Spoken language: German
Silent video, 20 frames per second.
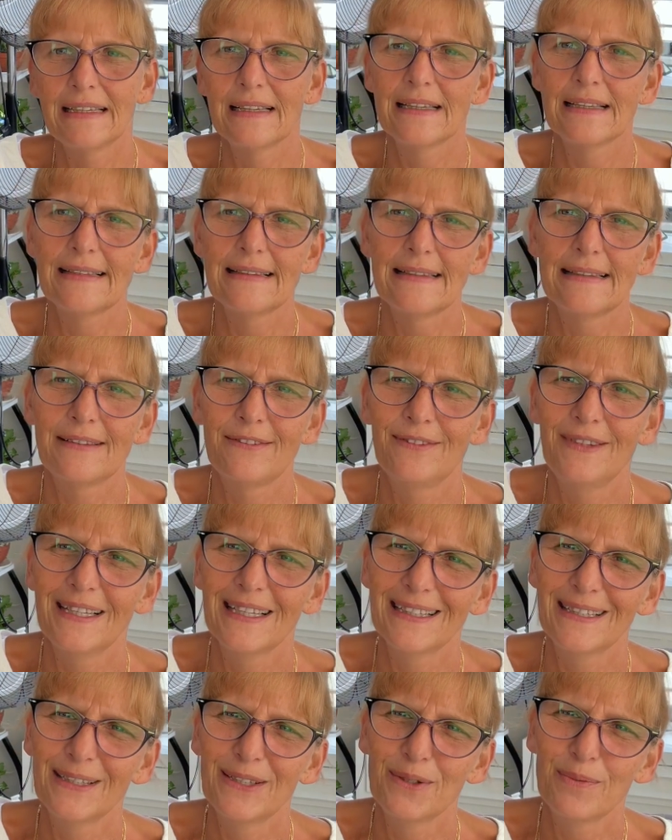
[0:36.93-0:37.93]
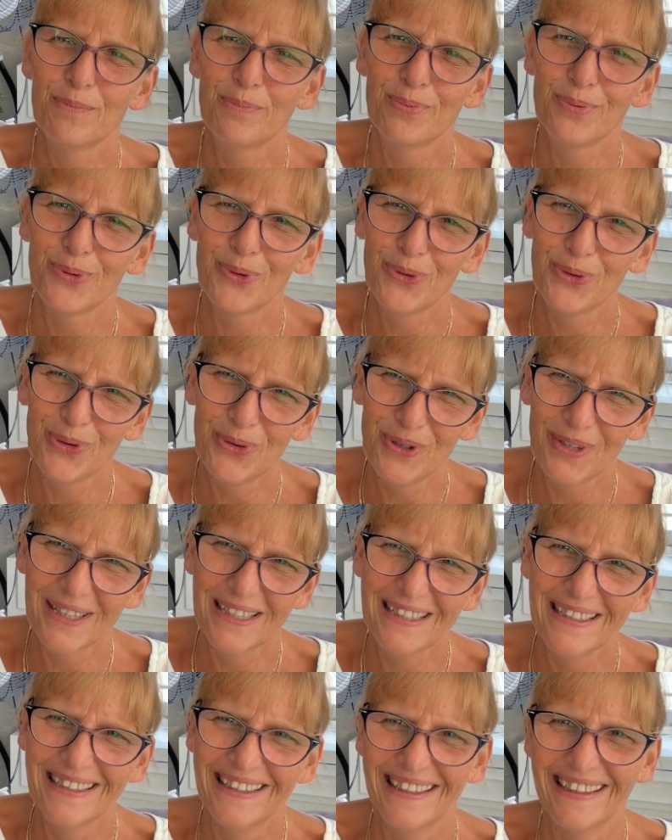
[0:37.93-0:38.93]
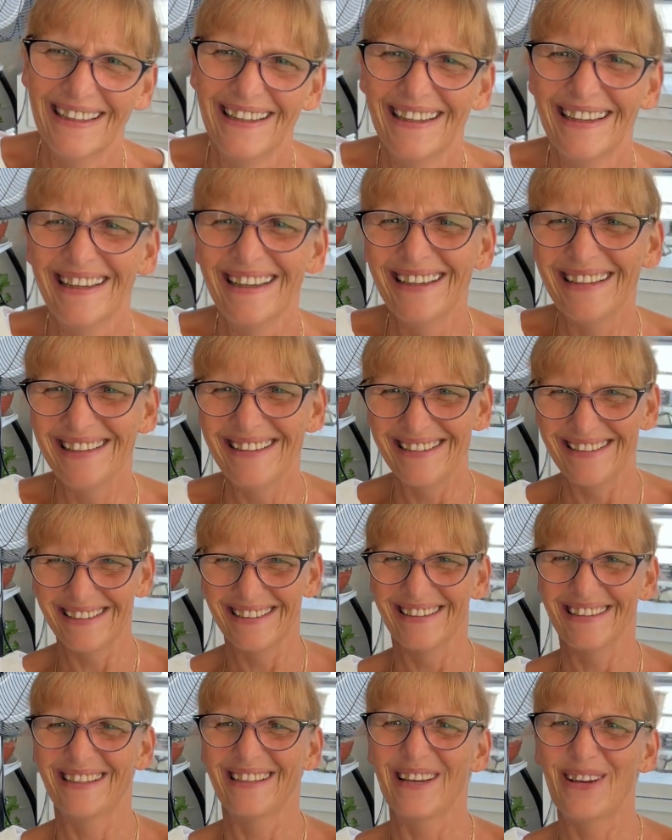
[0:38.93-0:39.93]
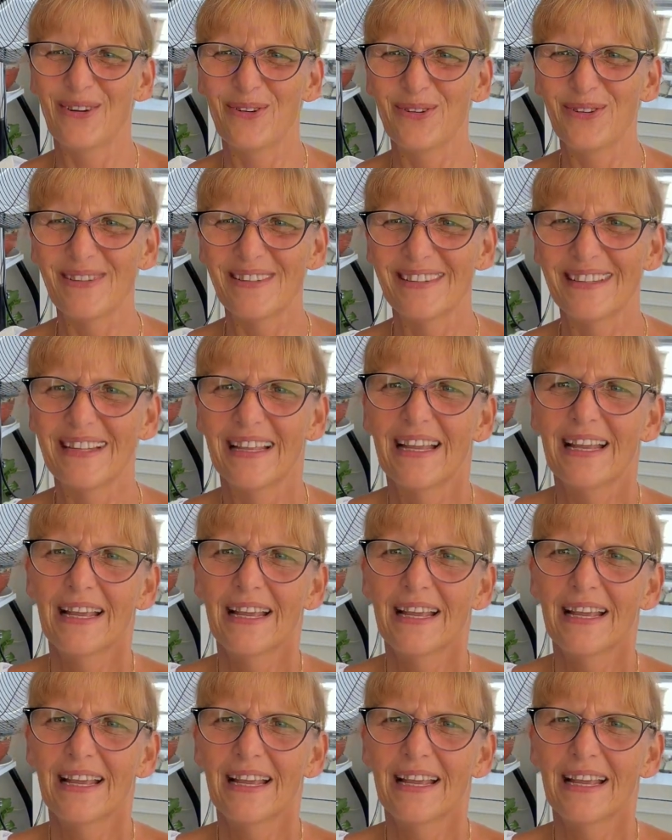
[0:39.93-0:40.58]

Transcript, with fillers: Es ist wieder eine brühende Hitze draußen.